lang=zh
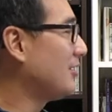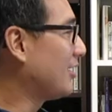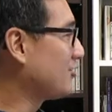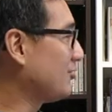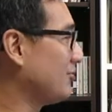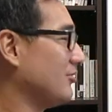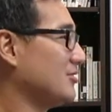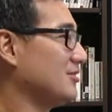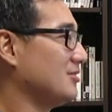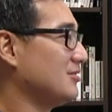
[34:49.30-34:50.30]
然后就有一
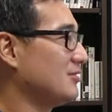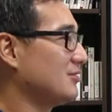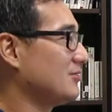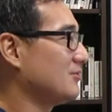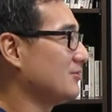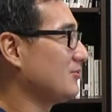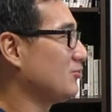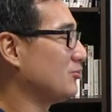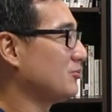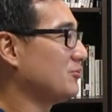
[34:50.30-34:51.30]
次
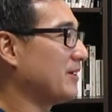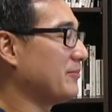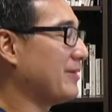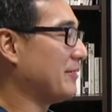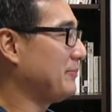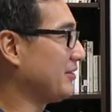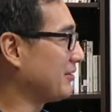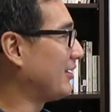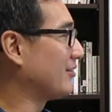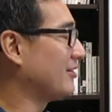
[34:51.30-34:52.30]
我去那边买便
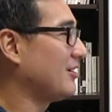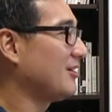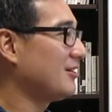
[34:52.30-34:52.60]
当，嗯，